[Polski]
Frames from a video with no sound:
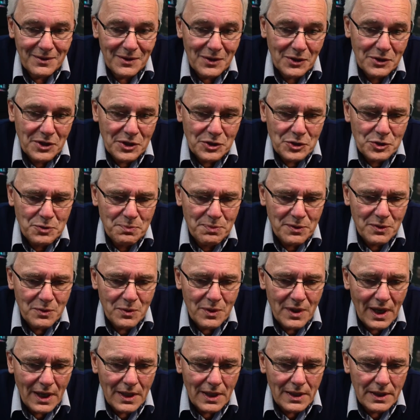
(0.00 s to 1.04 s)
No kiedyś
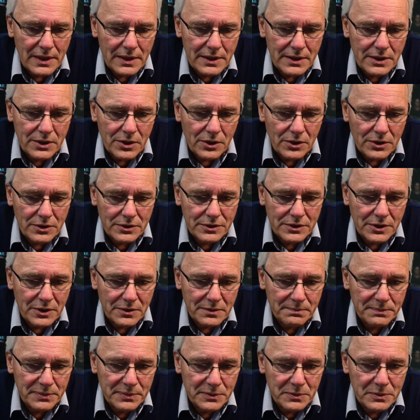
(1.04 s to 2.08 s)
były, ale to, to
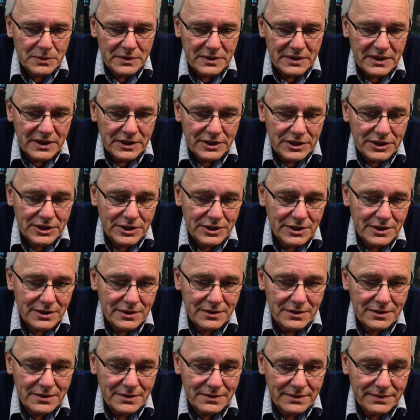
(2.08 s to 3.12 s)
były też
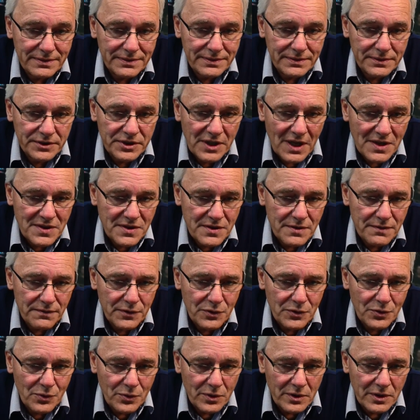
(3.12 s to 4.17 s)
y, czasy, w
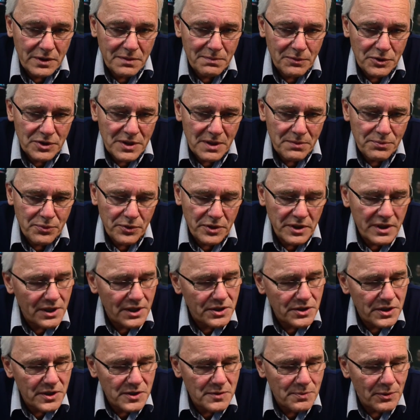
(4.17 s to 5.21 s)
których można było
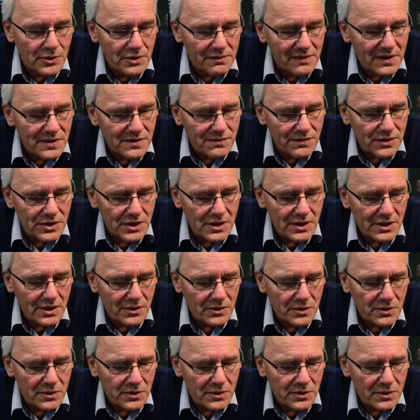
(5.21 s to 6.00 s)
inaczej eksponować zwierzęta.